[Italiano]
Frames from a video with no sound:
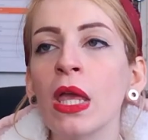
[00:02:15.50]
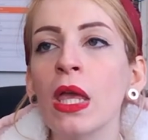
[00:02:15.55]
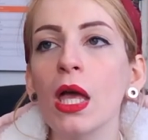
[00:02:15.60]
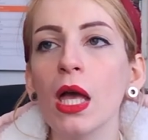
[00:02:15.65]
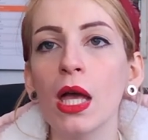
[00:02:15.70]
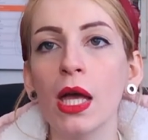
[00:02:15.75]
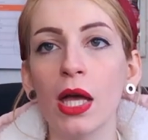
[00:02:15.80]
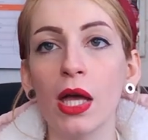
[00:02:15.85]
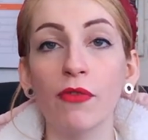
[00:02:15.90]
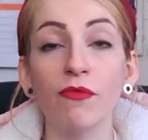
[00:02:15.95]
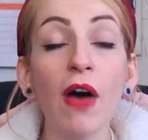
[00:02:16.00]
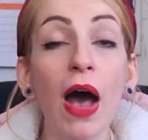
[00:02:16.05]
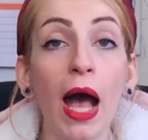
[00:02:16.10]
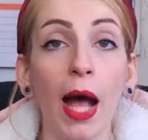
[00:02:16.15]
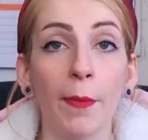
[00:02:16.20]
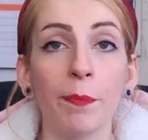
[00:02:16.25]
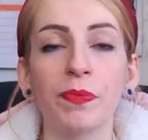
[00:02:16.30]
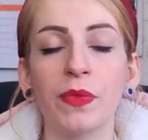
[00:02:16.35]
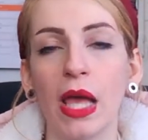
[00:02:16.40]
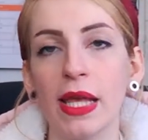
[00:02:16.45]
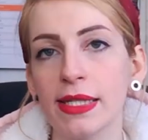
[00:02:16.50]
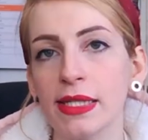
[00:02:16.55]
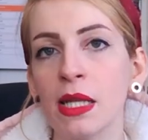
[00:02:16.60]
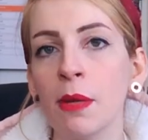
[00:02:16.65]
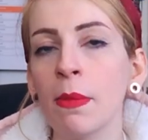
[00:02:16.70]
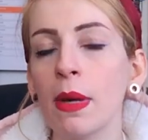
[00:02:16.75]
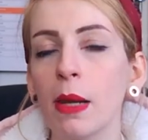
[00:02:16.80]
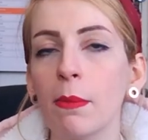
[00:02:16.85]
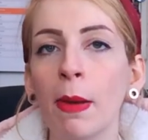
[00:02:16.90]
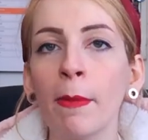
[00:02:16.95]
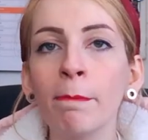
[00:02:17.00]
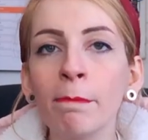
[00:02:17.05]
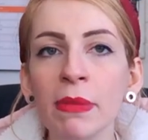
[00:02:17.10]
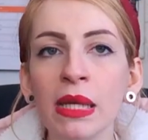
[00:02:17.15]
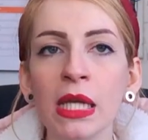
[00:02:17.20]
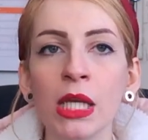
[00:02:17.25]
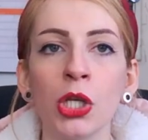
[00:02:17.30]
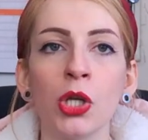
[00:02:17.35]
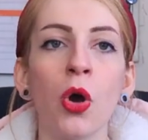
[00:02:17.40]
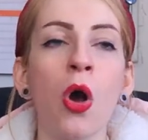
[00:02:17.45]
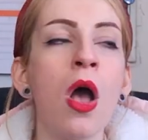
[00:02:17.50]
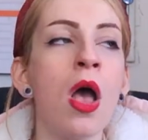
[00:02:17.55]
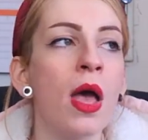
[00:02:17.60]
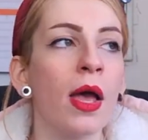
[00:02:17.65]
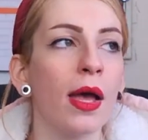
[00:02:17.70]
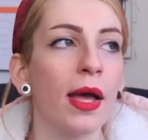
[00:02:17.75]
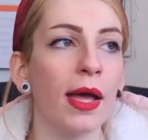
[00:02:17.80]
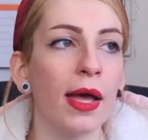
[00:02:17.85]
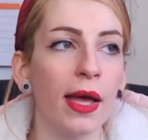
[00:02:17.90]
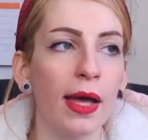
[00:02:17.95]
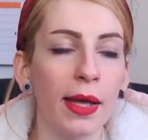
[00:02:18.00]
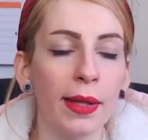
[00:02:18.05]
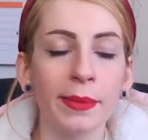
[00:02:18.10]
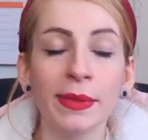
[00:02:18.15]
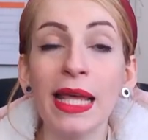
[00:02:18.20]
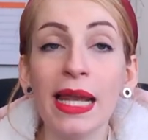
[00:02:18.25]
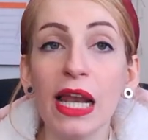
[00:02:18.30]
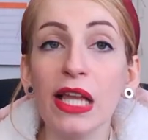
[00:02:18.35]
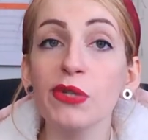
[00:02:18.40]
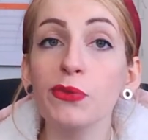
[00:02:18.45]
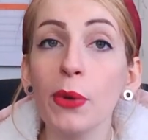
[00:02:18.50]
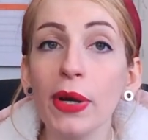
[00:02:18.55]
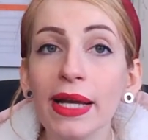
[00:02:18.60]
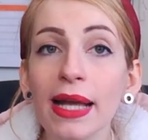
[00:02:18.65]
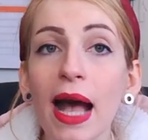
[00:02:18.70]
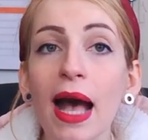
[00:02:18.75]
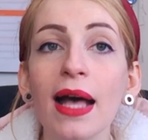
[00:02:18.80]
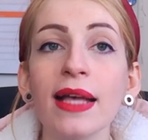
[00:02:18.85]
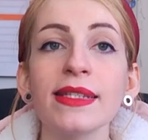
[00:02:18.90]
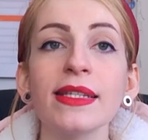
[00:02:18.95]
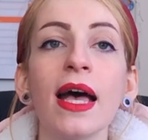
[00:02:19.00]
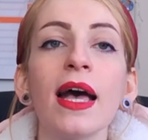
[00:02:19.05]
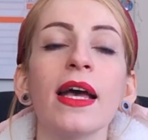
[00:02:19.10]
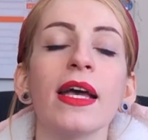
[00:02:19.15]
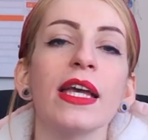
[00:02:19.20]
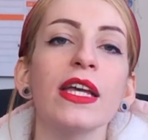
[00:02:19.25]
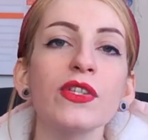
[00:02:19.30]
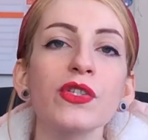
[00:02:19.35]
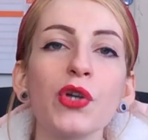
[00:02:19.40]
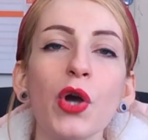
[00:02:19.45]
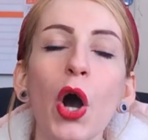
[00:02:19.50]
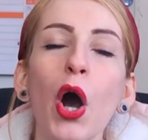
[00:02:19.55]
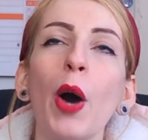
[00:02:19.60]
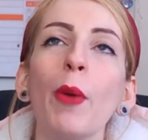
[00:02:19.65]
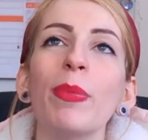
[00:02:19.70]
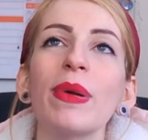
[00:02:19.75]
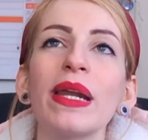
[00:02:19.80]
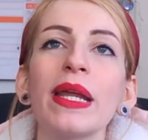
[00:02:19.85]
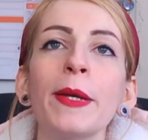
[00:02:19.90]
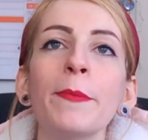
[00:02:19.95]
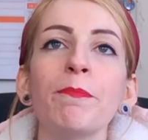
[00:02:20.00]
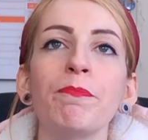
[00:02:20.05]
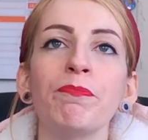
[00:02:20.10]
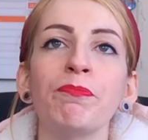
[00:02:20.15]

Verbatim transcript: Eh, va assieme al bambino eh, nella sua casa e scopre...